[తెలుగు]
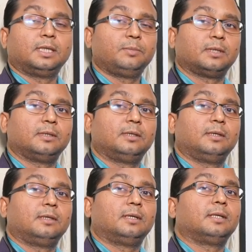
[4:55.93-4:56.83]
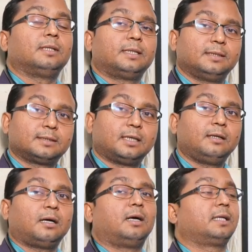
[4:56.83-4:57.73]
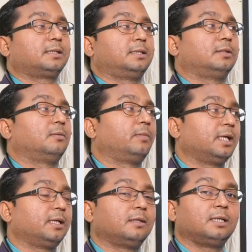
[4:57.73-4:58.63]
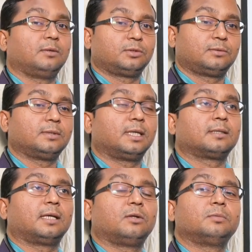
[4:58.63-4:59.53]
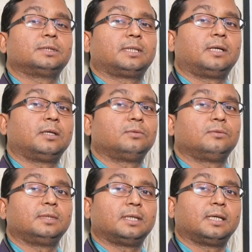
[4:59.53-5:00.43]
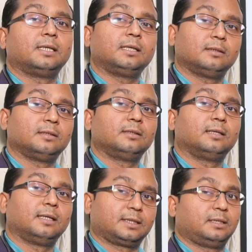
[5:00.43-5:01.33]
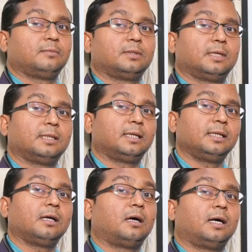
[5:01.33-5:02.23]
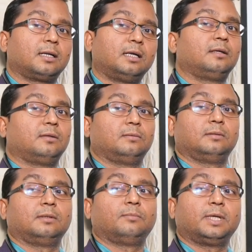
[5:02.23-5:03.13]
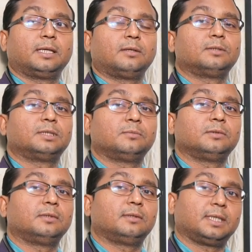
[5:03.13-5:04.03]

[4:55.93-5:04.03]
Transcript: ఏమే దట్ ఈస్ కాల్ ఆరా స్టేజ్ మైగ్రేన్ ఇంకా వస్తుంది నాకు తలనొప్పి స్టార్ట్ అవుతుంది అనే లక్షణం ఉంది అది అని ఆరా అంటారు మైగ్రేన్ వచ్చే ముందు